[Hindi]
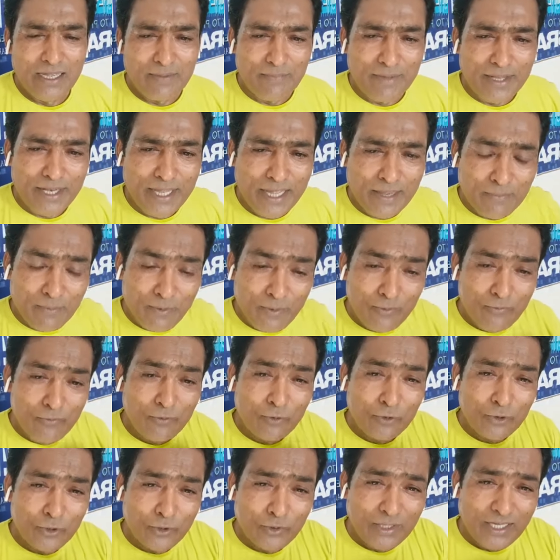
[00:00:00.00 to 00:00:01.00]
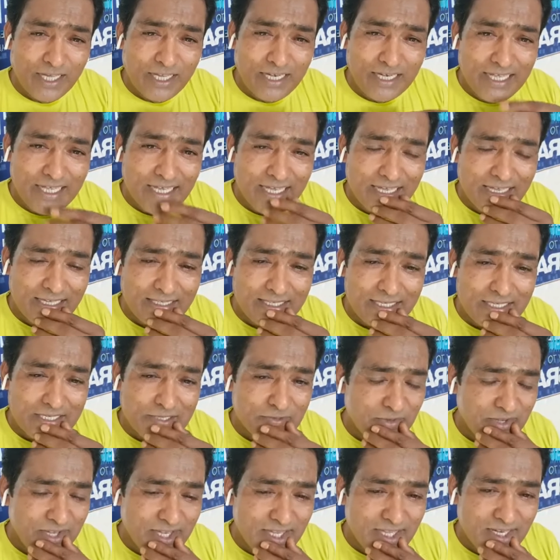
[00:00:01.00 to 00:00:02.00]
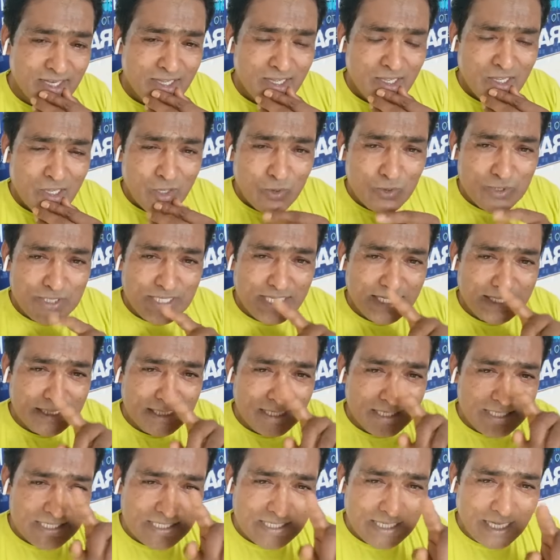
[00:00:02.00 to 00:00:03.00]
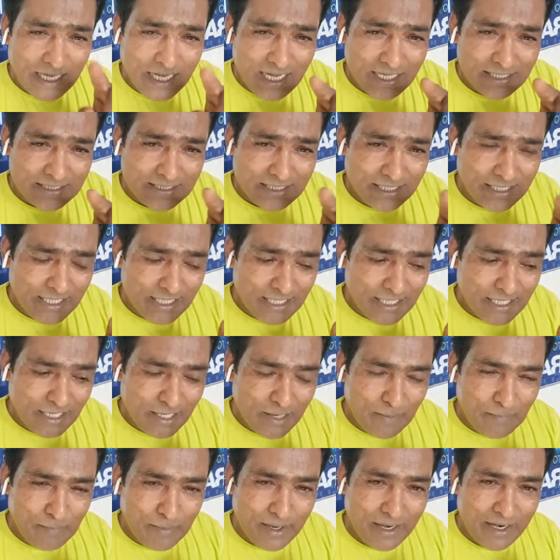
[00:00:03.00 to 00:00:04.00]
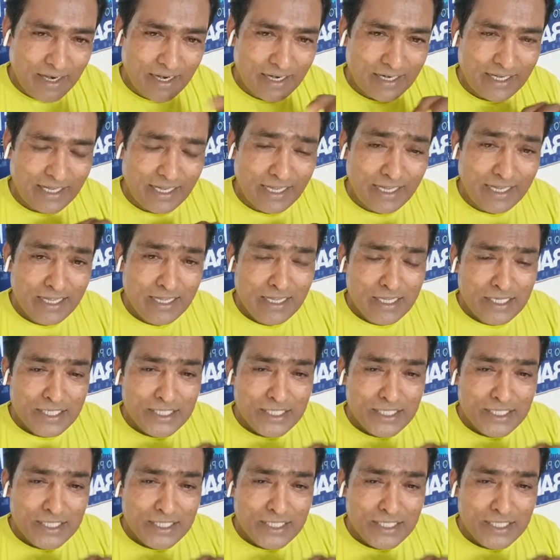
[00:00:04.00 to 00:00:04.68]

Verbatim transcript: मैंने आपको फोटो डाली है तस्वीर उसके अंदर सात अलग अलग पहाड़ हैं